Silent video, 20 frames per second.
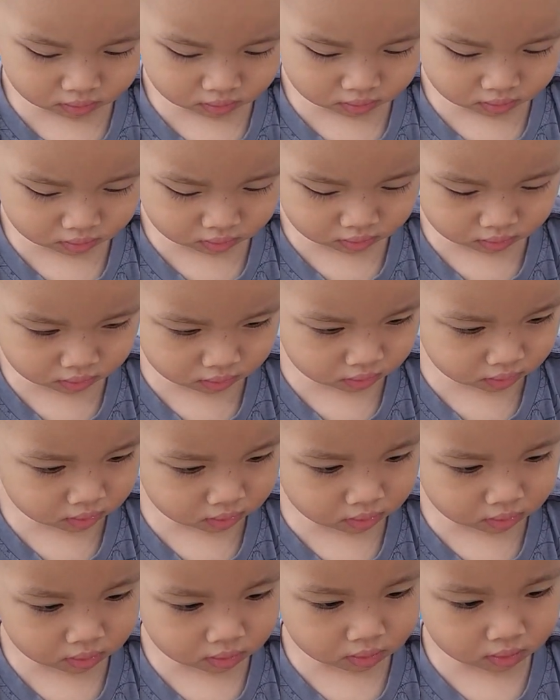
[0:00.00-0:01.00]
bây giờ mình sẽ ghép
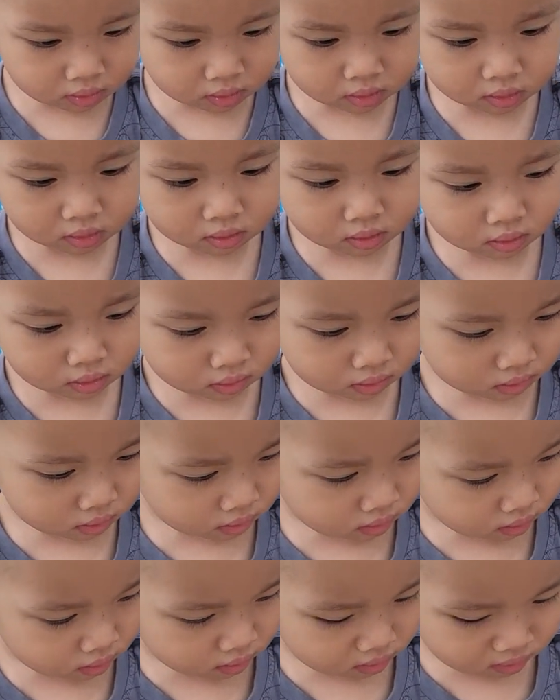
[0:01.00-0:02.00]
này
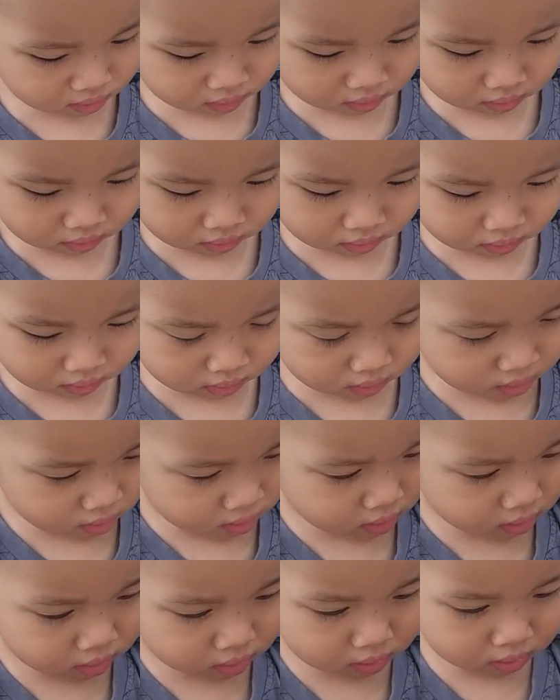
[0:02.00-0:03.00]
rồi ok bạn khủng
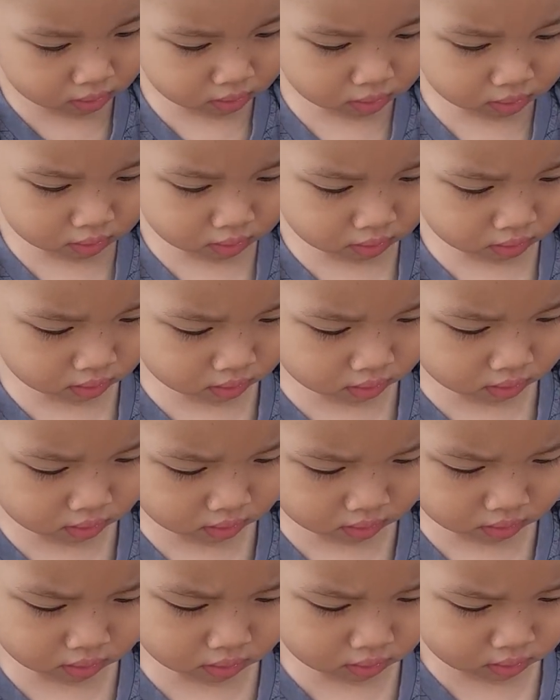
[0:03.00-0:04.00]
long con ghép gì đấy
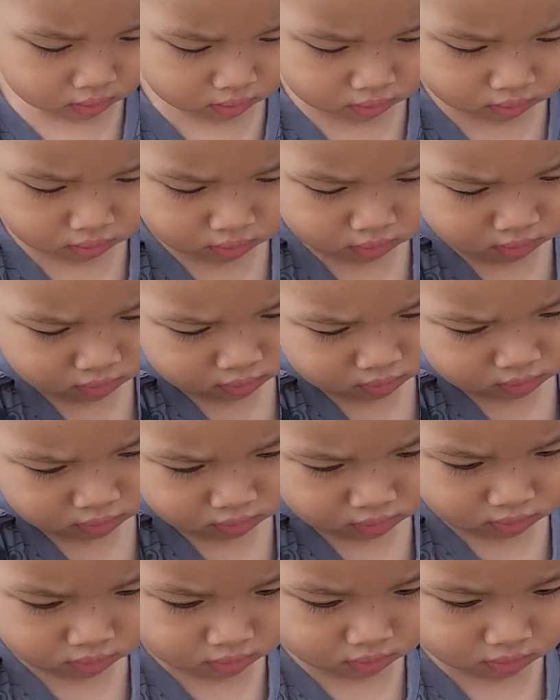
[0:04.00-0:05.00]
nhỉ
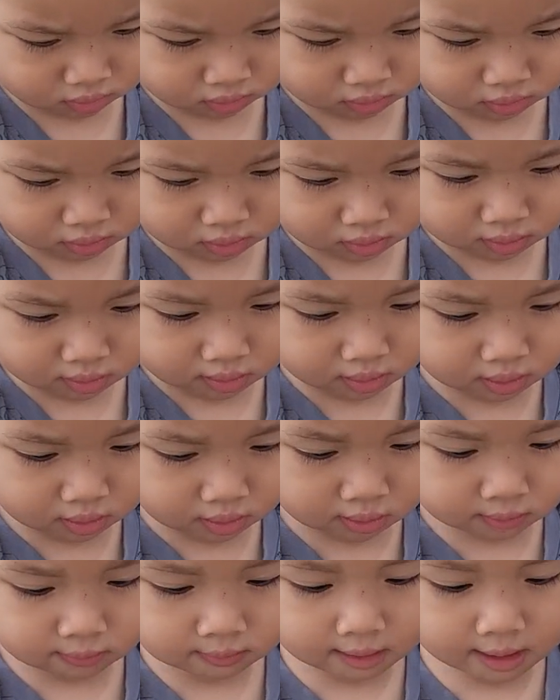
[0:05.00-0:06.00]
tàu
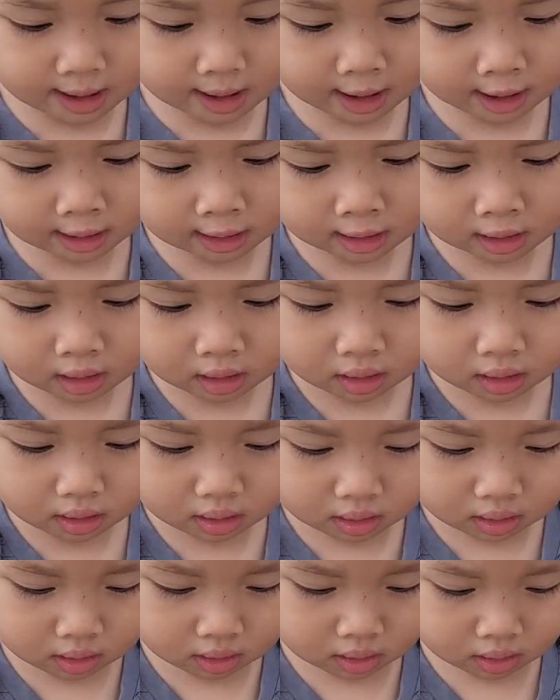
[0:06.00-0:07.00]
tàu
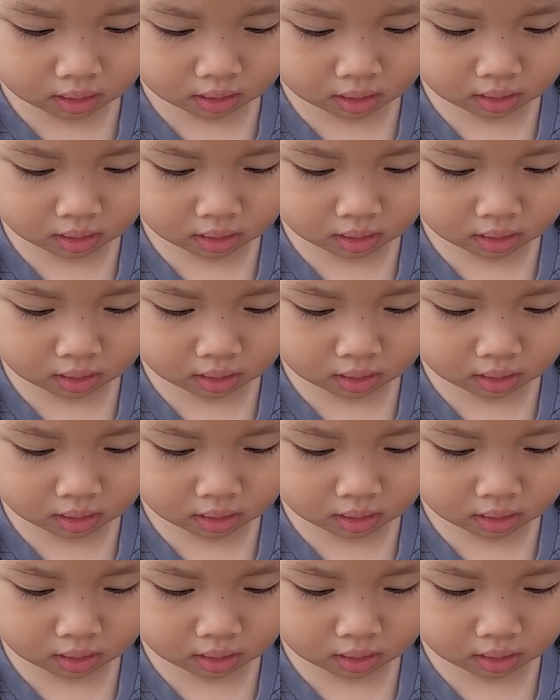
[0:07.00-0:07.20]
thủy